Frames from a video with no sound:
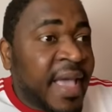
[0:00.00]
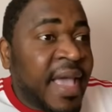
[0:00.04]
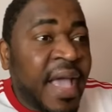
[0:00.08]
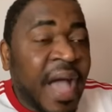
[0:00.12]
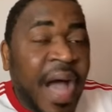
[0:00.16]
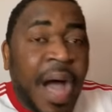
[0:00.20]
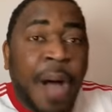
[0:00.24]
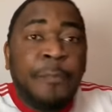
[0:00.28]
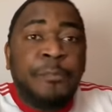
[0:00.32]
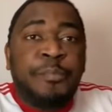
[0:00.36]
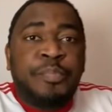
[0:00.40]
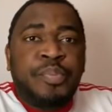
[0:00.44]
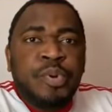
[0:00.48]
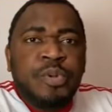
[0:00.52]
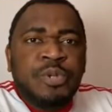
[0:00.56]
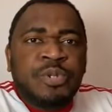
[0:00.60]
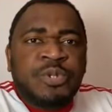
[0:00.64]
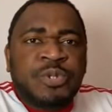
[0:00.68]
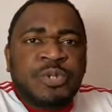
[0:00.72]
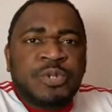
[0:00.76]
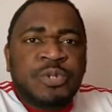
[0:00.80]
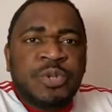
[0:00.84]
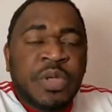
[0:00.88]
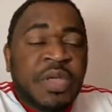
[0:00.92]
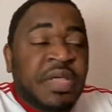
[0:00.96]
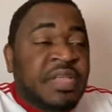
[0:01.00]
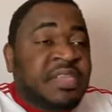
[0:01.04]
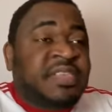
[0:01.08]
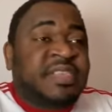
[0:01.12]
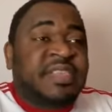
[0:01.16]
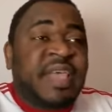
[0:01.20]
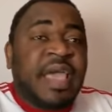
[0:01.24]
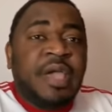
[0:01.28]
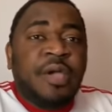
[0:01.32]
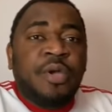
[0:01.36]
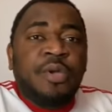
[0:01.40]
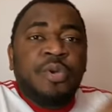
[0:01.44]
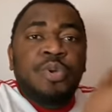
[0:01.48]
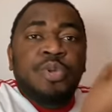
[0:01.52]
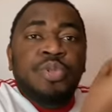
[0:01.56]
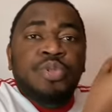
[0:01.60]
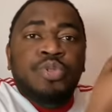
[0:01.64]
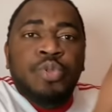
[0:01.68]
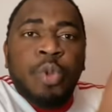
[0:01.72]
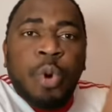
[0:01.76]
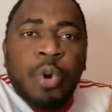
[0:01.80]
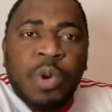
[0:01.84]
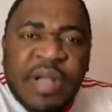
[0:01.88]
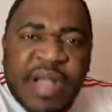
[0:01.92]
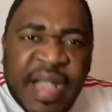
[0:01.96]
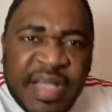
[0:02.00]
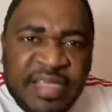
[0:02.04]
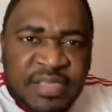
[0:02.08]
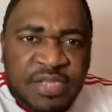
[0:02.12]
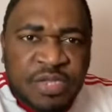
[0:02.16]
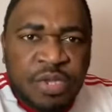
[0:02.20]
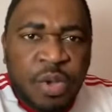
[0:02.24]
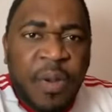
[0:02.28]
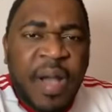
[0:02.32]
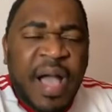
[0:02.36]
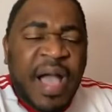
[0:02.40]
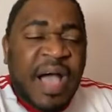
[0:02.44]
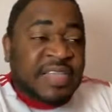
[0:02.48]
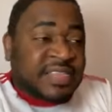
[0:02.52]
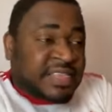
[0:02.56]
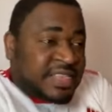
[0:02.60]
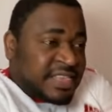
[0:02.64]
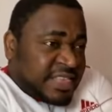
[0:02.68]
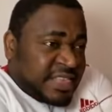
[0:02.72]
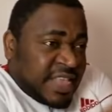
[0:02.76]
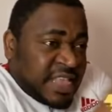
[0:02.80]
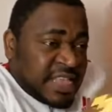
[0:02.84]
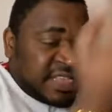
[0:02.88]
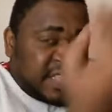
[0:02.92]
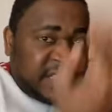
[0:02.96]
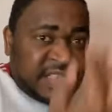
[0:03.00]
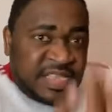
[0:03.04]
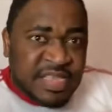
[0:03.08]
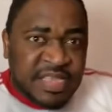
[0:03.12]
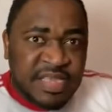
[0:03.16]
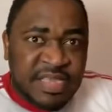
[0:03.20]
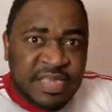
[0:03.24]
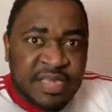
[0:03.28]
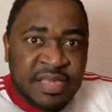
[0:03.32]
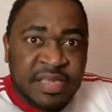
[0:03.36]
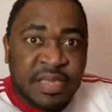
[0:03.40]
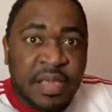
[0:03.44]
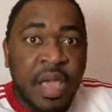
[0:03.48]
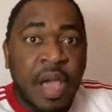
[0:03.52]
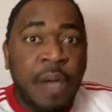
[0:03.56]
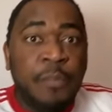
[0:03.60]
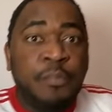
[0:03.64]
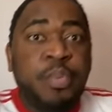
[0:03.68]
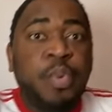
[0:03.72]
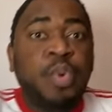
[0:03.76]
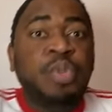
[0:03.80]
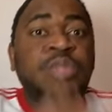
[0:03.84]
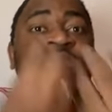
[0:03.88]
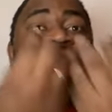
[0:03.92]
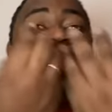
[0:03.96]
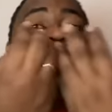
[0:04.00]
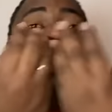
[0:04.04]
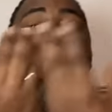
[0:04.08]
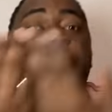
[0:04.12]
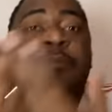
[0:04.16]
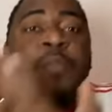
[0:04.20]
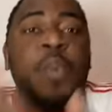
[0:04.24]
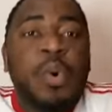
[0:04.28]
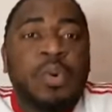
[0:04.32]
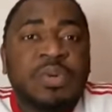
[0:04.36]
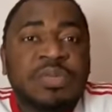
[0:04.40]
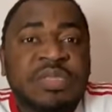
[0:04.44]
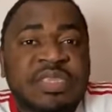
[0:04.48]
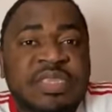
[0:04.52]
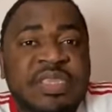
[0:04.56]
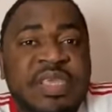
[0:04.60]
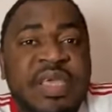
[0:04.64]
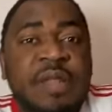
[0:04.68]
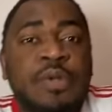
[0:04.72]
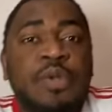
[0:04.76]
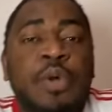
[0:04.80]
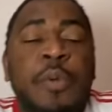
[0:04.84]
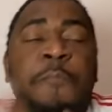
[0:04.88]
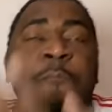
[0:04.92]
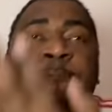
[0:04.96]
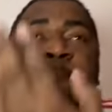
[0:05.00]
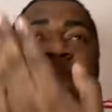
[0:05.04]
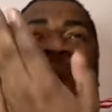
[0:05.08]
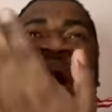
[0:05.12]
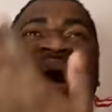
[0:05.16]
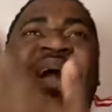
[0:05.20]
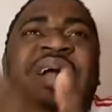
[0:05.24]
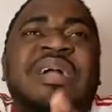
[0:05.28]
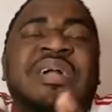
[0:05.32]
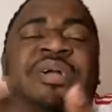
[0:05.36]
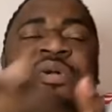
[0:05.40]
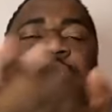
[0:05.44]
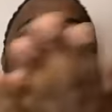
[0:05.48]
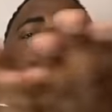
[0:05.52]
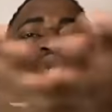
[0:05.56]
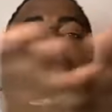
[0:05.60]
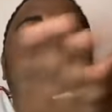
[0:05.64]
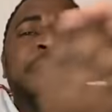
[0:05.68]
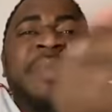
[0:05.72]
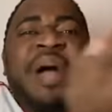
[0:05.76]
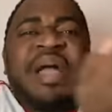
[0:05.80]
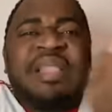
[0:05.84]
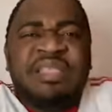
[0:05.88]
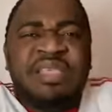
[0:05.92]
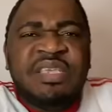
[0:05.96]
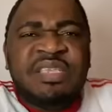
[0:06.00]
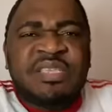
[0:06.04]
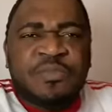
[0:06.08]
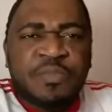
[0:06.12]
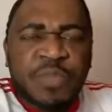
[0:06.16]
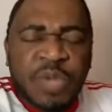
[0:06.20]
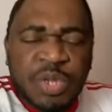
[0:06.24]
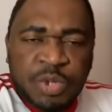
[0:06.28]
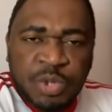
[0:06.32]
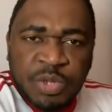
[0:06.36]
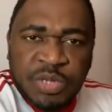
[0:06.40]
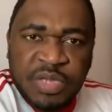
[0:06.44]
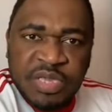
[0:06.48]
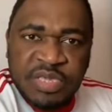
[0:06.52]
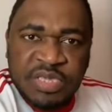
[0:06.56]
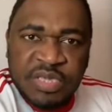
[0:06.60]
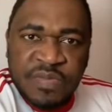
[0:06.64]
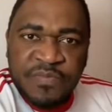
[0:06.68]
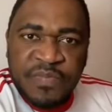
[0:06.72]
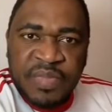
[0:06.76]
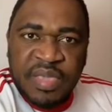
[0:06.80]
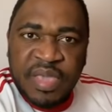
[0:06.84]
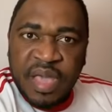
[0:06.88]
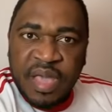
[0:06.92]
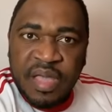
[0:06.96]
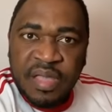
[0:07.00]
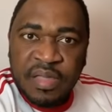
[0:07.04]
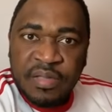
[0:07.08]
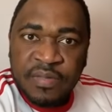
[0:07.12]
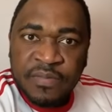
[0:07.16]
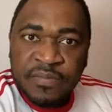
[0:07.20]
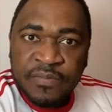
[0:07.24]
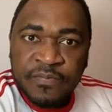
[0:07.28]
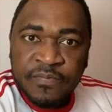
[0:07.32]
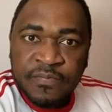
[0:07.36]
Et en plus, c'est une occasion à saisir pour démontrer le manque d'humanisme du régime d'IA.